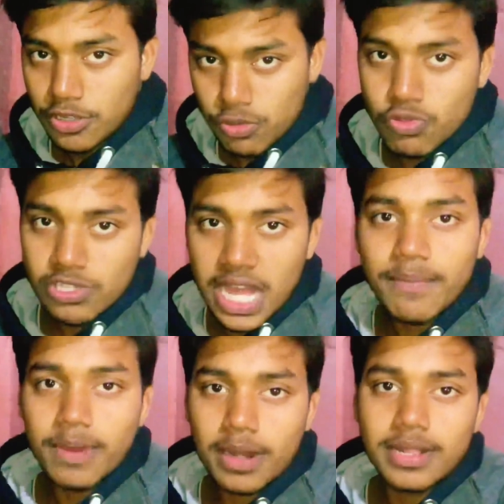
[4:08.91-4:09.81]
तो उसको
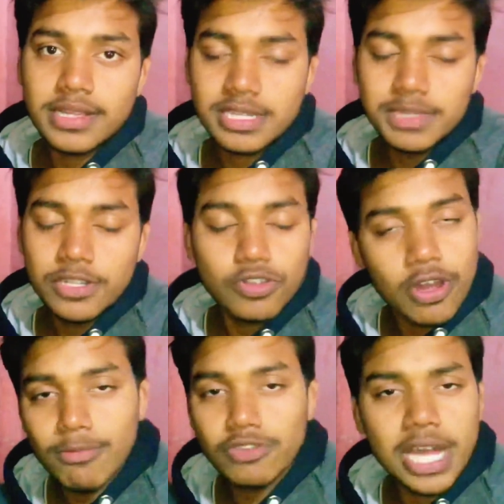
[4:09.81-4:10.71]
साफ करना था समझ रहे हो तो
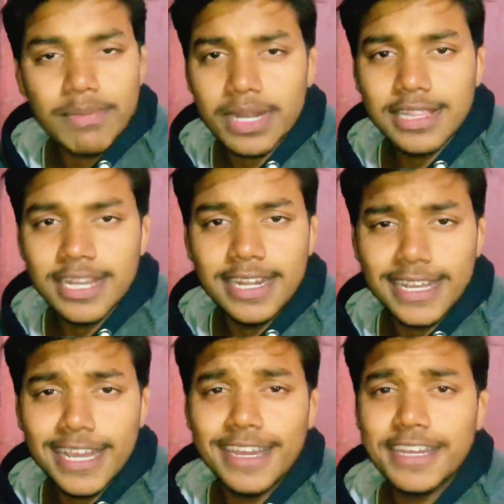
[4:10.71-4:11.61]
हम लोग साफ कर दिए
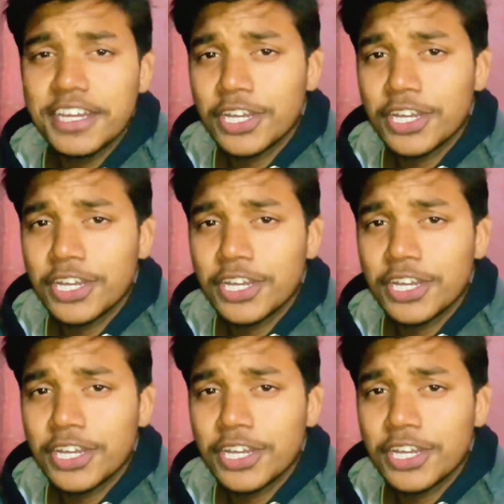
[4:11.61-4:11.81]
ठीक है